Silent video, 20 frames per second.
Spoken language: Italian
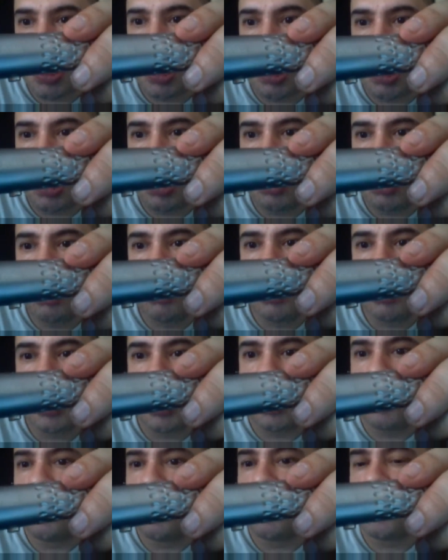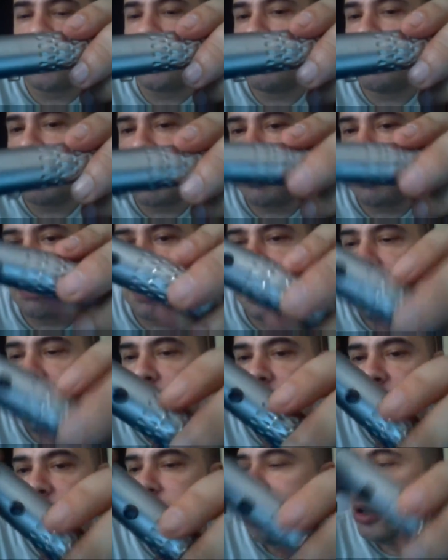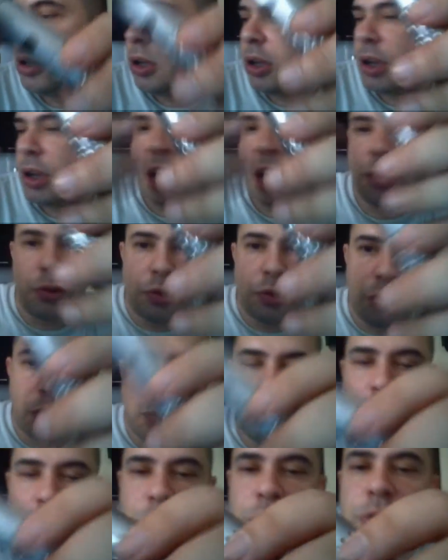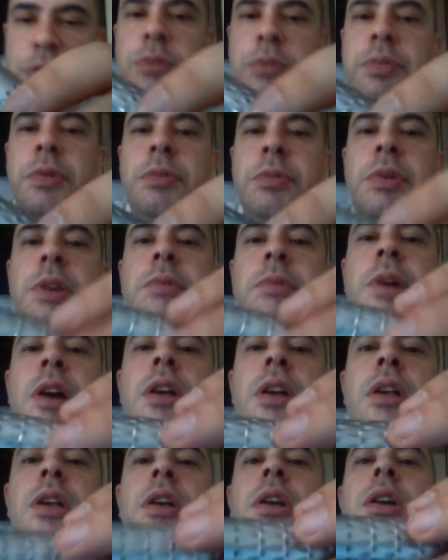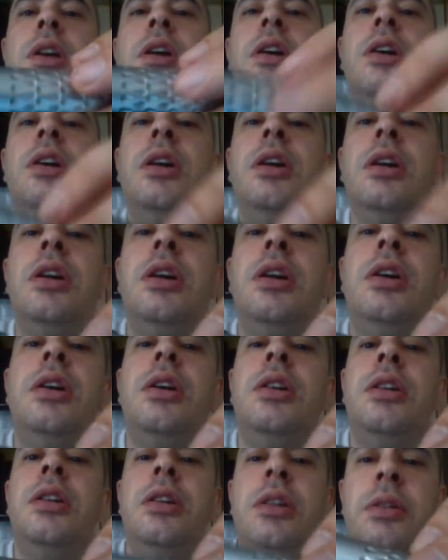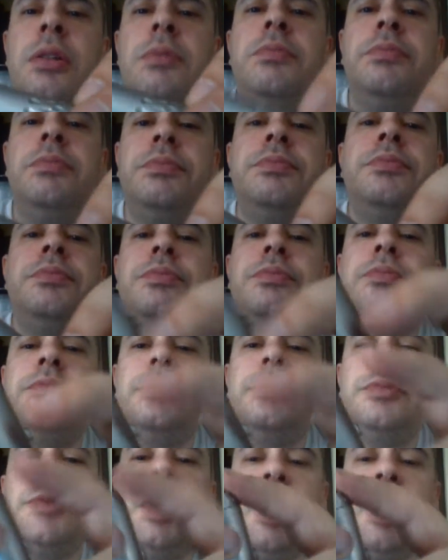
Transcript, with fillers: che si consuma eh, hanno risolto questo problema Ehm,